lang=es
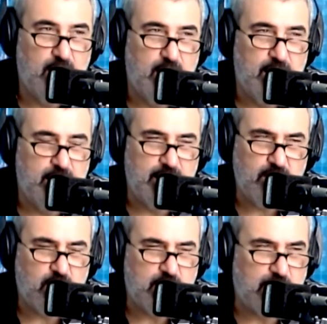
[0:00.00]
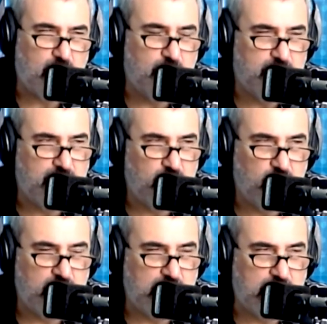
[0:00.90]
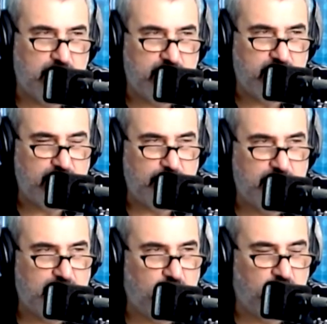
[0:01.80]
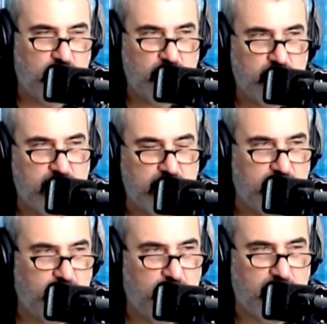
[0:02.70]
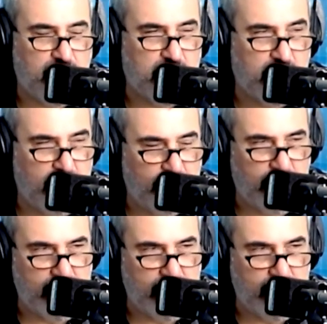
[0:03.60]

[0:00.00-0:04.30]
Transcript: Esto que estás comentando tiene que ver estrictamente con el 11 de diciembre a las 10 de la mañana